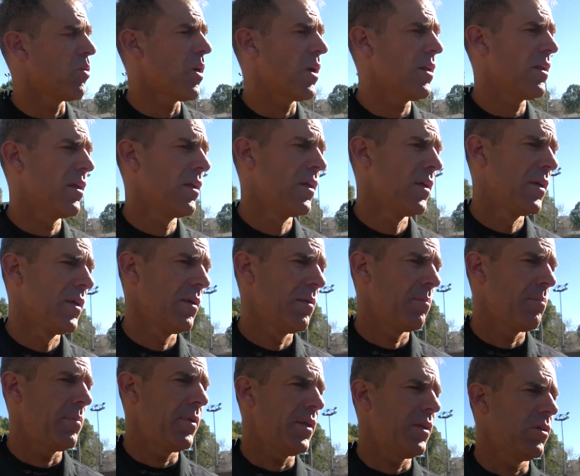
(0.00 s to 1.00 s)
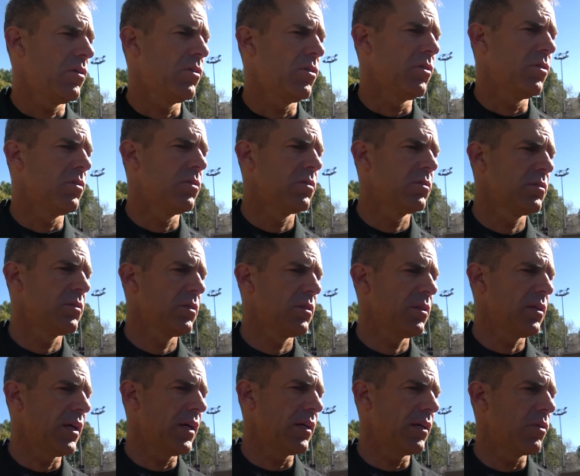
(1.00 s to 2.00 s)
Juan, pero
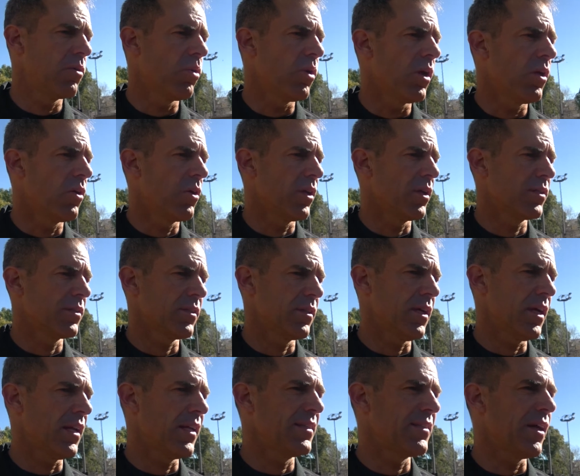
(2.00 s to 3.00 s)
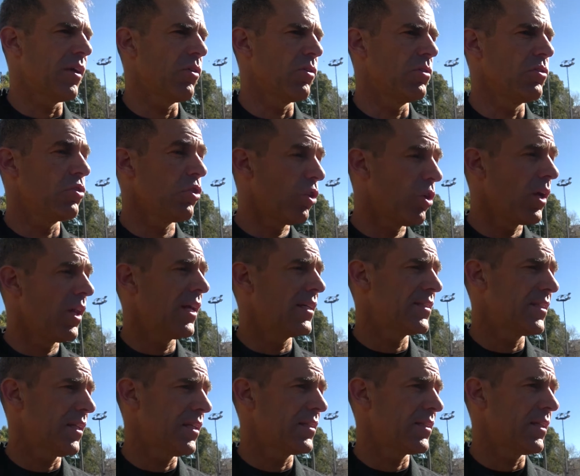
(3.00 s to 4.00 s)
hay jugadores que han estado en todas las
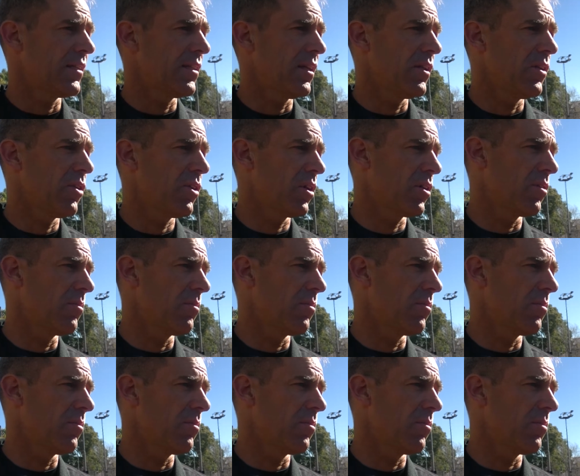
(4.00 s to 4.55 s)
series anteriores,